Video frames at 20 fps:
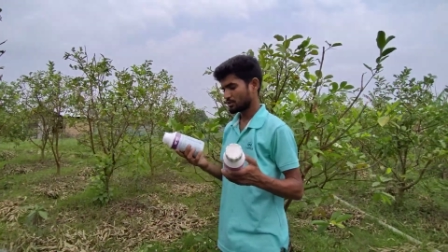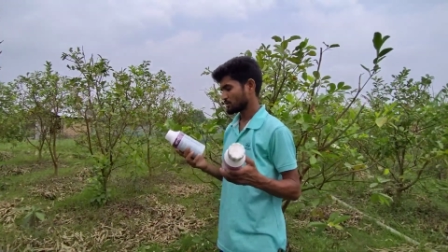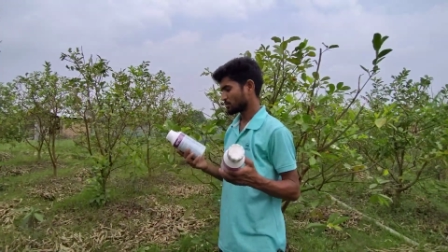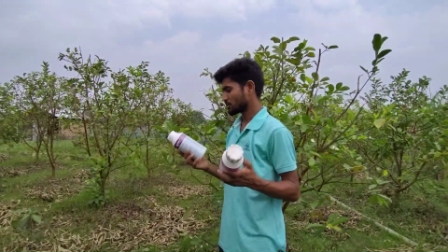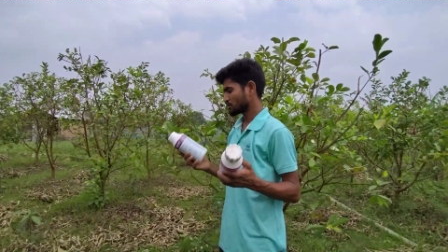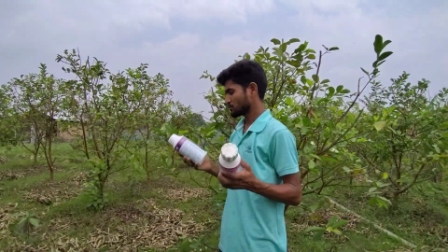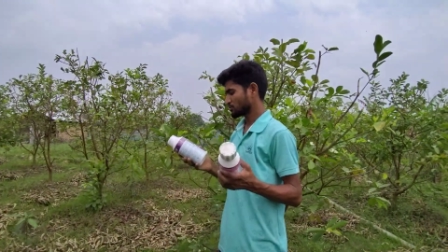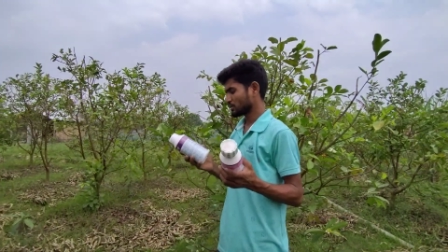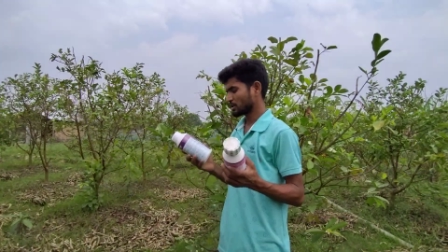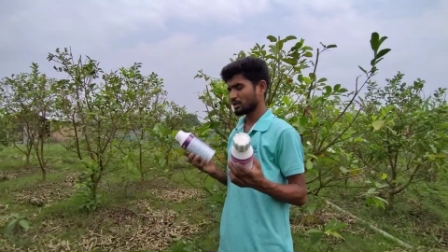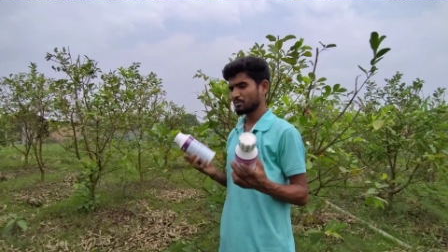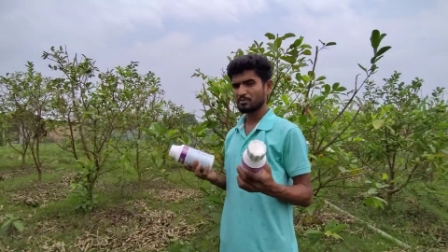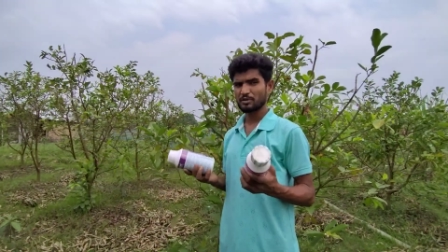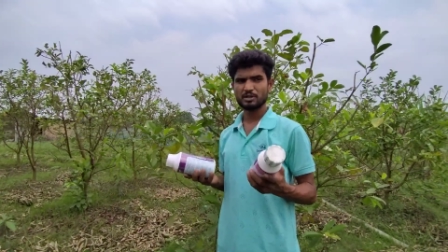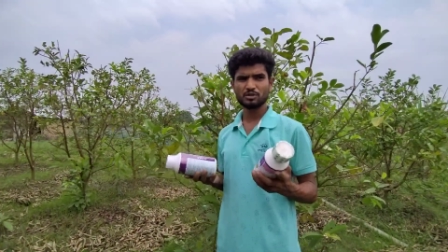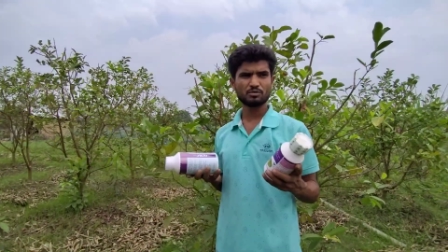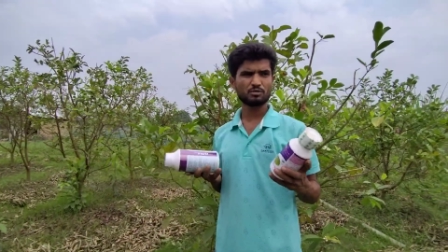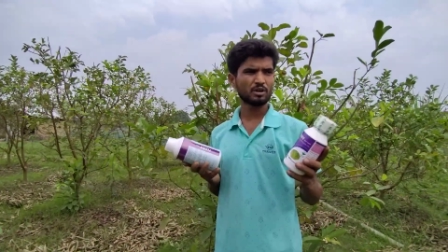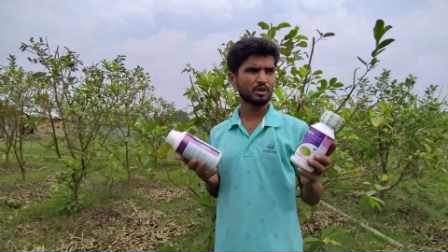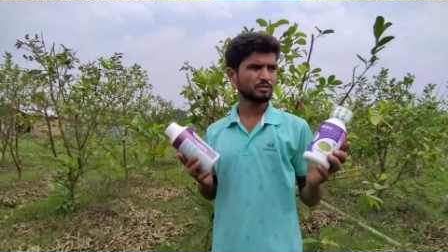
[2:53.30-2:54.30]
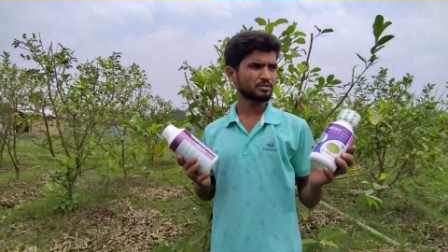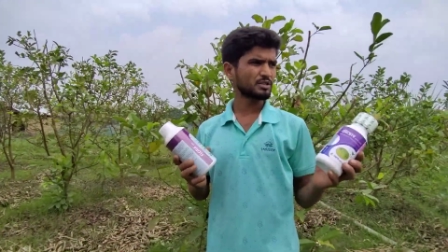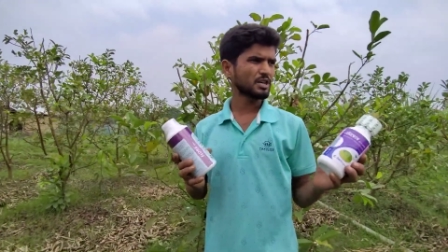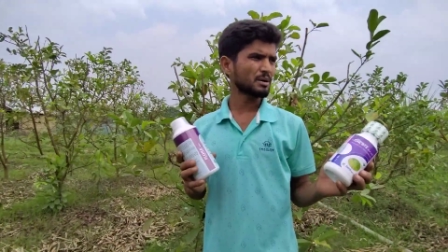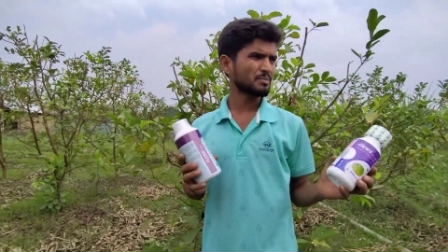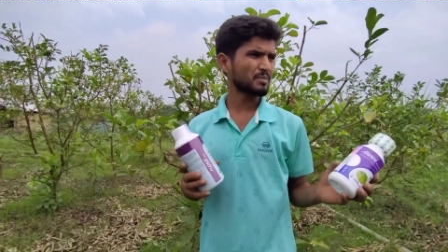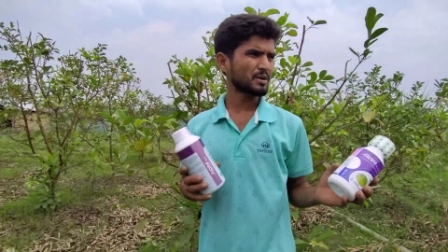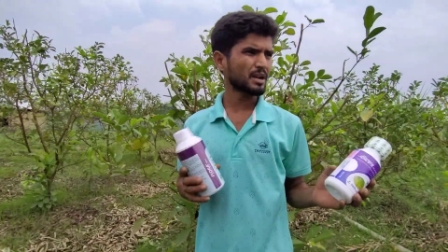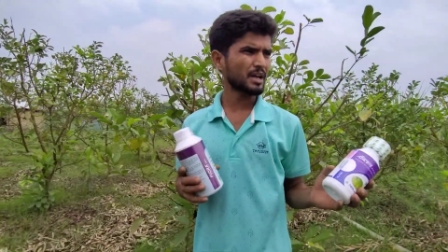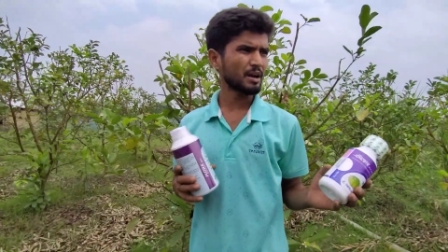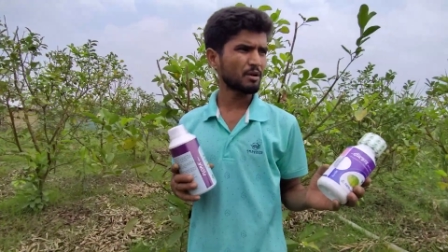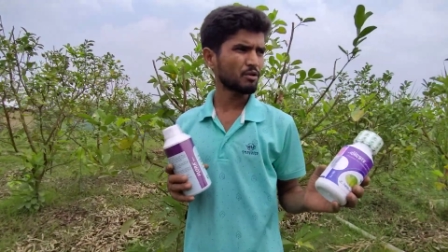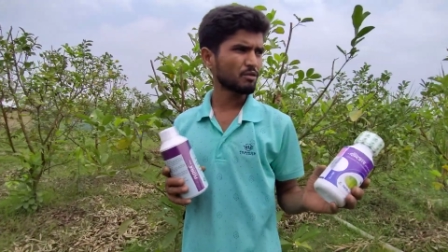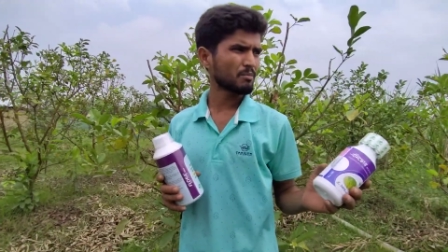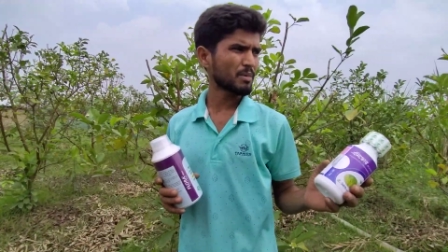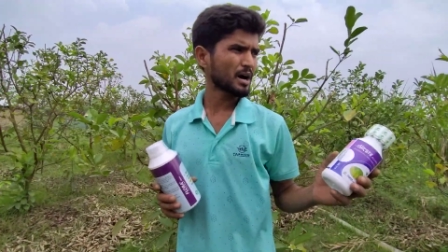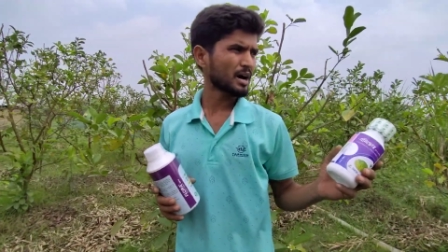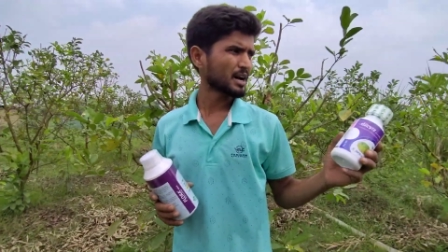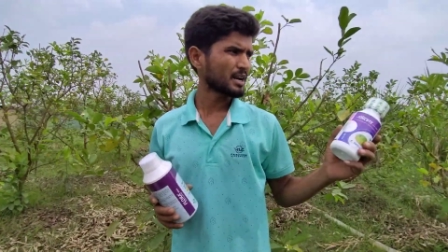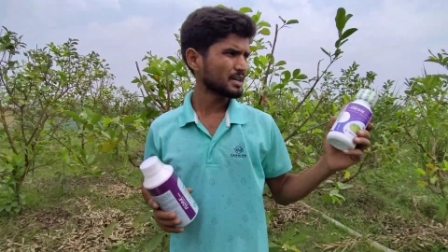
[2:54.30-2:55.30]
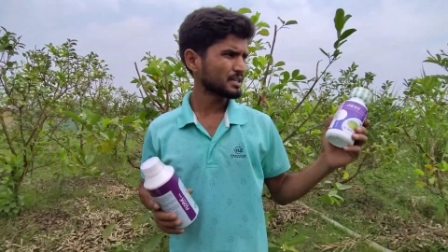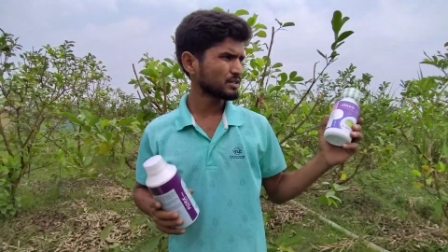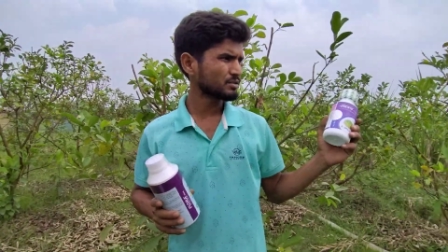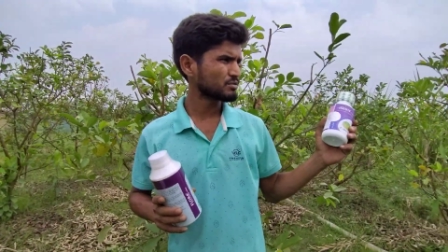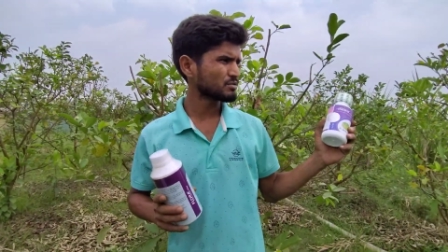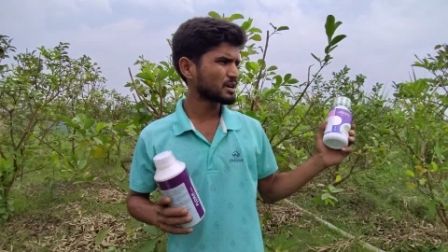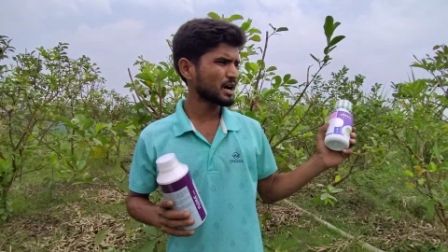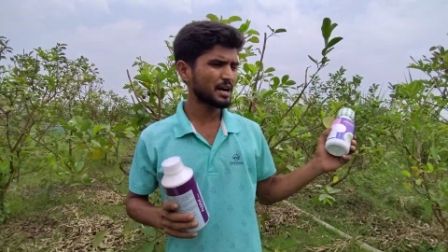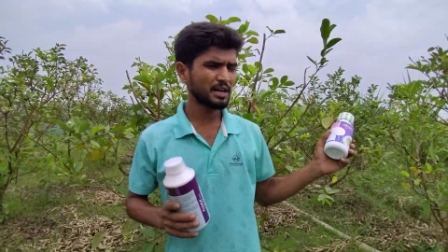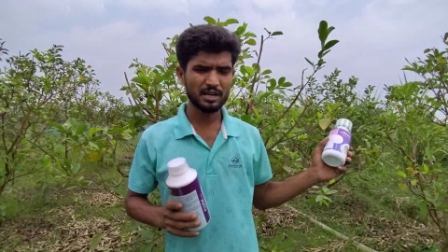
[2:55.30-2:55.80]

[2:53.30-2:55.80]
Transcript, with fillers: প্রিয় দর্শক এই বীজগুলো যদি আপনারা এখন বাগানে যেহেতু